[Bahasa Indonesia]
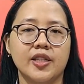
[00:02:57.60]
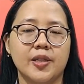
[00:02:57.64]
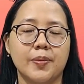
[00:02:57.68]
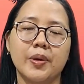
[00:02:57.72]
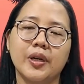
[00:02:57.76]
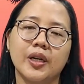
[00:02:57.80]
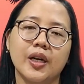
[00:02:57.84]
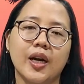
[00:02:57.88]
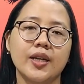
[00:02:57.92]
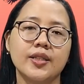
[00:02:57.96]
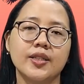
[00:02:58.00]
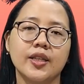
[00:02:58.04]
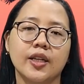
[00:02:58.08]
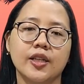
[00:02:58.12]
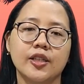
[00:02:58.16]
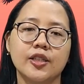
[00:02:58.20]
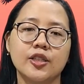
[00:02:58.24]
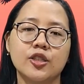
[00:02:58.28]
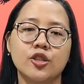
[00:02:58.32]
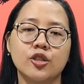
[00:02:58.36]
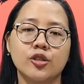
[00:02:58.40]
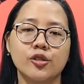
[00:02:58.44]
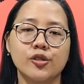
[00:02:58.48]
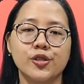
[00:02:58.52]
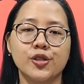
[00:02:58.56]
Cuma kasih
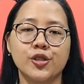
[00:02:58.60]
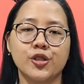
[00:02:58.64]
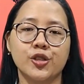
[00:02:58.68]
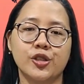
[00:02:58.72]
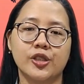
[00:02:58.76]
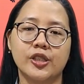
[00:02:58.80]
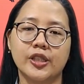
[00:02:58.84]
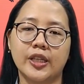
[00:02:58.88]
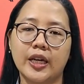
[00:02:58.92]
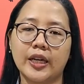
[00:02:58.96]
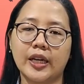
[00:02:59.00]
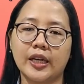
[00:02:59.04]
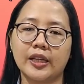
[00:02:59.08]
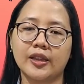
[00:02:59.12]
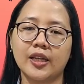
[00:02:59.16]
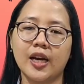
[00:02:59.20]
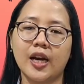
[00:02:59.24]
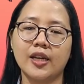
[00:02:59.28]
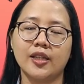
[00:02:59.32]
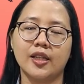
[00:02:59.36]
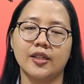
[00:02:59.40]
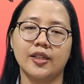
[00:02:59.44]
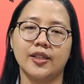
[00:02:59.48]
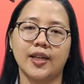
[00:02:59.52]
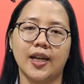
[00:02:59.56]
Kristus jika
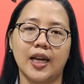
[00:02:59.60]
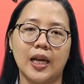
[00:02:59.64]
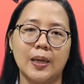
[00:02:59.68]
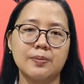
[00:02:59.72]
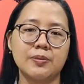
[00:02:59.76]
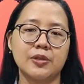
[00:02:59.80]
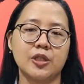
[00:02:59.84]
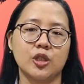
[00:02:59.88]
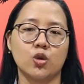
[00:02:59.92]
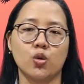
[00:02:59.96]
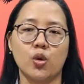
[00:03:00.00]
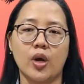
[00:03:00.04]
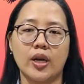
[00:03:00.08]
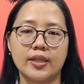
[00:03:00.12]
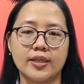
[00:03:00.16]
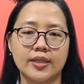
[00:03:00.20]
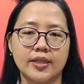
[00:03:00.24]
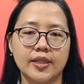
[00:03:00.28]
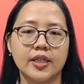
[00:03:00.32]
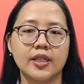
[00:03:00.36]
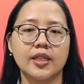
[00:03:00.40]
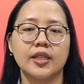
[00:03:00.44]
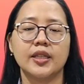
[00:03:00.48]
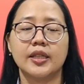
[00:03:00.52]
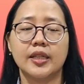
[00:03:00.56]
kita ada di dalam
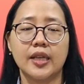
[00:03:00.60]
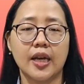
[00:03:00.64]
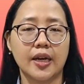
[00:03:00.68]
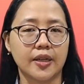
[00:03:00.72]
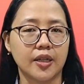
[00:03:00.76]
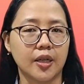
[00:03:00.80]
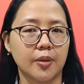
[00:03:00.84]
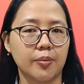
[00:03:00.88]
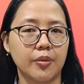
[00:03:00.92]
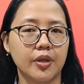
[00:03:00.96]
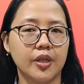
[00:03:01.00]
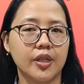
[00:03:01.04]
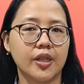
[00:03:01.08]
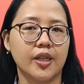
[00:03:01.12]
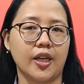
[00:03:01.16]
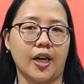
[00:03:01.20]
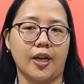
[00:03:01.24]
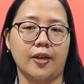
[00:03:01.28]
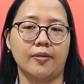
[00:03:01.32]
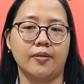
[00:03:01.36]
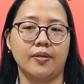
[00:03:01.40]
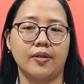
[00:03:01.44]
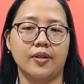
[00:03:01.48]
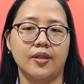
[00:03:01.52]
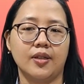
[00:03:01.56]
situasi yang
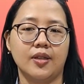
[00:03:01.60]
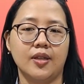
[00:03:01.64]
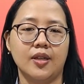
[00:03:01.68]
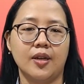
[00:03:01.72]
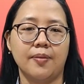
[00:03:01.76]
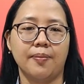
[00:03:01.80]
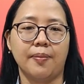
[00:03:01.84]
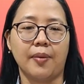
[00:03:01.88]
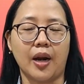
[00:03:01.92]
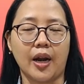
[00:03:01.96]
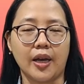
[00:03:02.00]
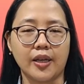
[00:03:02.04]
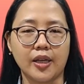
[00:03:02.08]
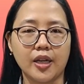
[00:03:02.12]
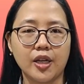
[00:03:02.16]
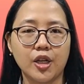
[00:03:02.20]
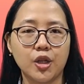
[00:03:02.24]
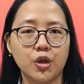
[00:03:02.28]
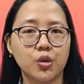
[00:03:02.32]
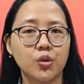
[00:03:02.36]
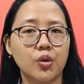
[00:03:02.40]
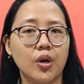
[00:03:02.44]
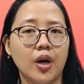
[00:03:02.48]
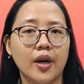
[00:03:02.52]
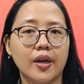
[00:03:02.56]
demikian.
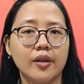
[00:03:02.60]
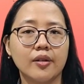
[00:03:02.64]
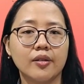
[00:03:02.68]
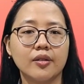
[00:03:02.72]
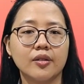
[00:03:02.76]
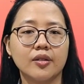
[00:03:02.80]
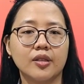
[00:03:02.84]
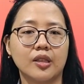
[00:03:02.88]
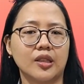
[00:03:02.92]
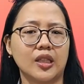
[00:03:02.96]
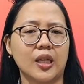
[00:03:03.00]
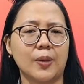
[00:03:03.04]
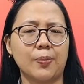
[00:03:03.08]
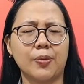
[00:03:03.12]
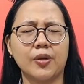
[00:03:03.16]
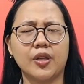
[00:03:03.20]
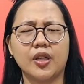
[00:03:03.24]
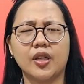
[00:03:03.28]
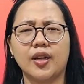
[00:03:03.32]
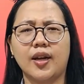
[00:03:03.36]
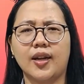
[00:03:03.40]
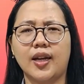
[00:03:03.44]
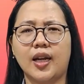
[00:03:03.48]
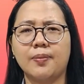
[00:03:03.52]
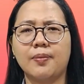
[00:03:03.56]
Melayani Tuhan
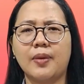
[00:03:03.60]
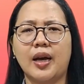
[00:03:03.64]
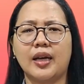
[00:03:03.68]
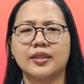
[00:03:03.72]
tetapi di dalam